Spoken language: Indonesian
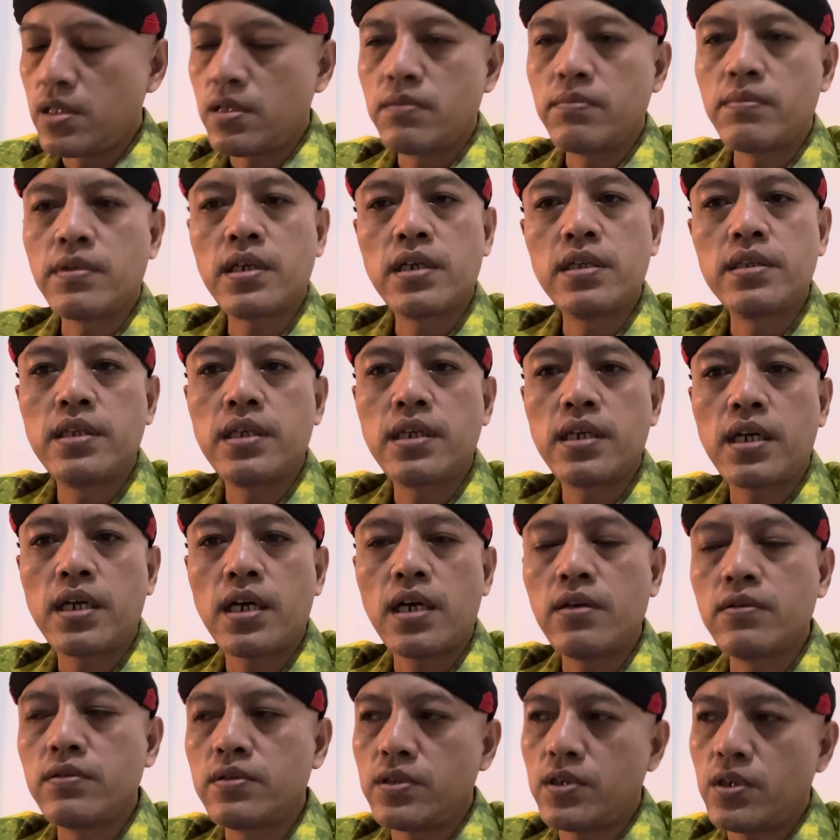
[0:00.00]
menghentikan
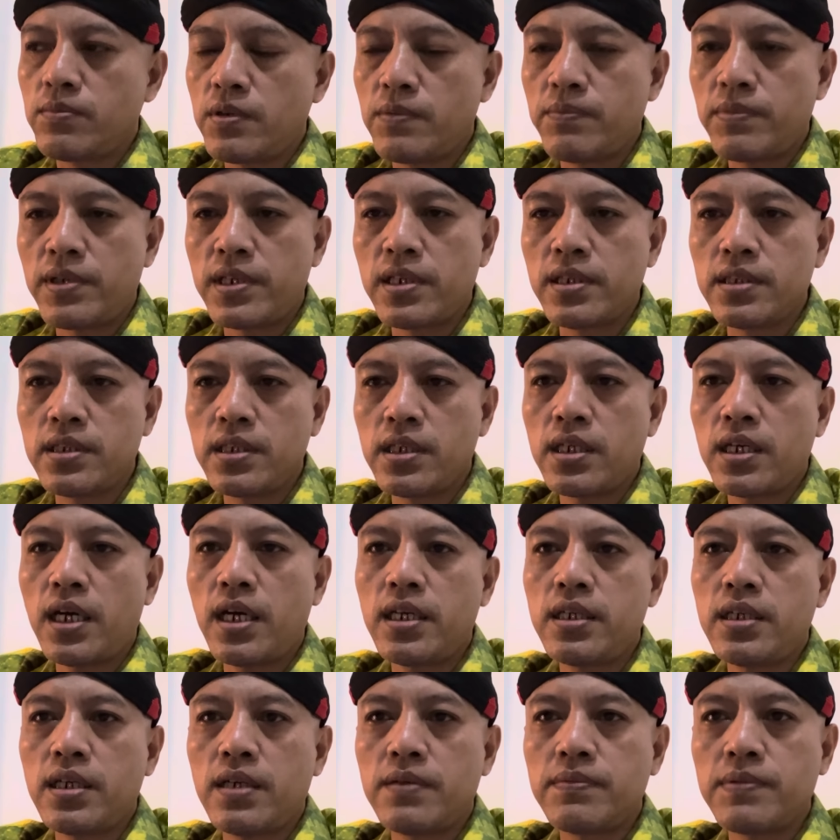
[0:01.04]
untuk
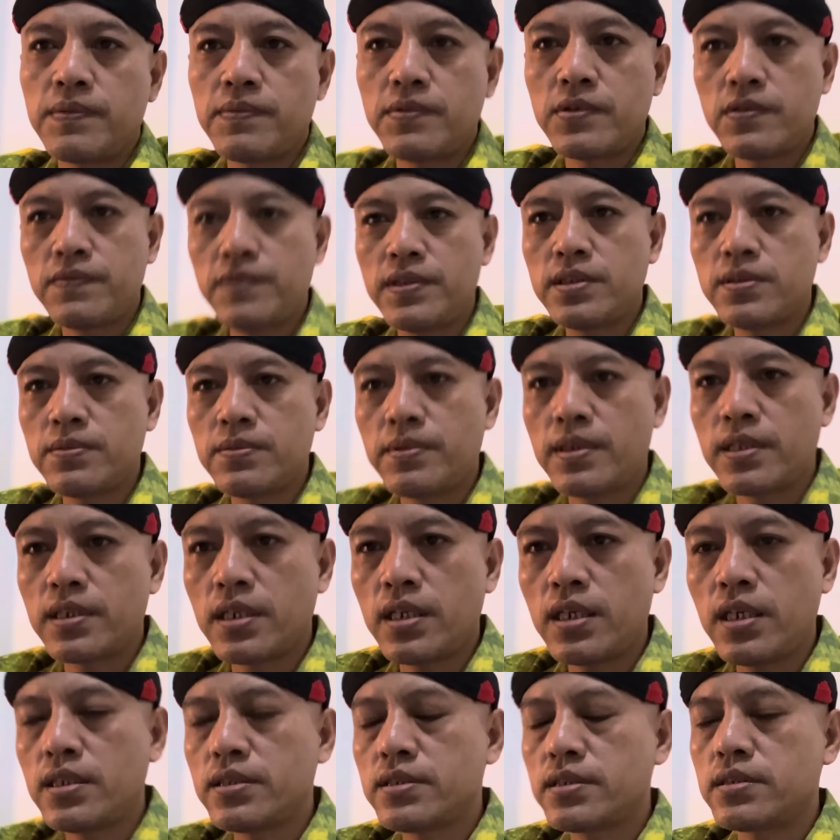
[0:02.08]
memberhentikan Habib Lutfi
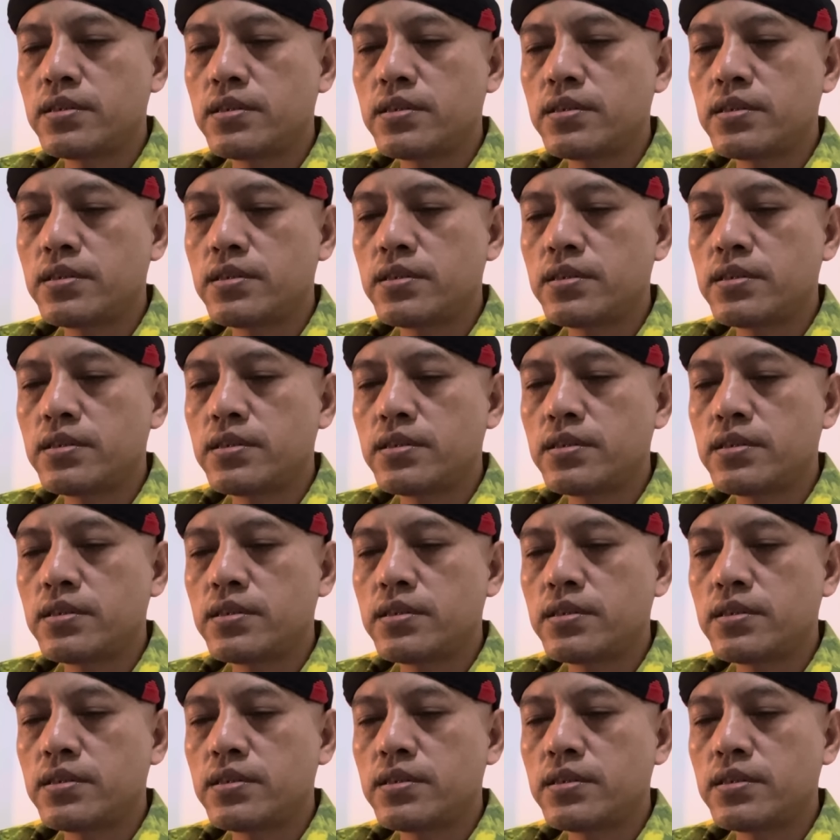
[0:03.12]
sebagai